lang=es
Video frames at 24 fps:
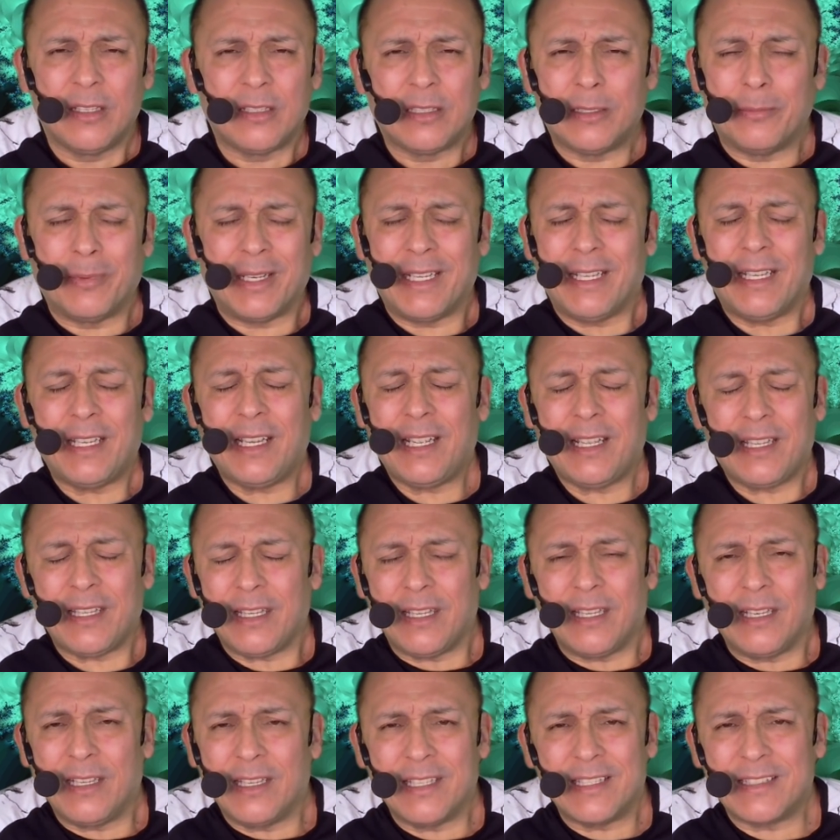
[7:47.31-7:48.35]
de manera
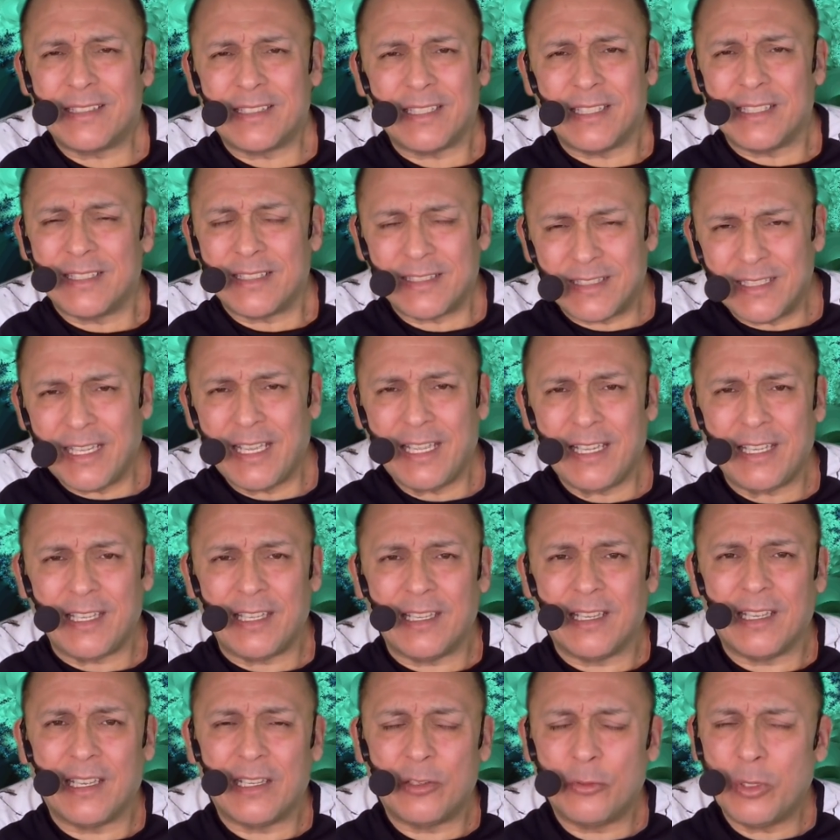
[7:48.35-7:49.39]
innecesaria.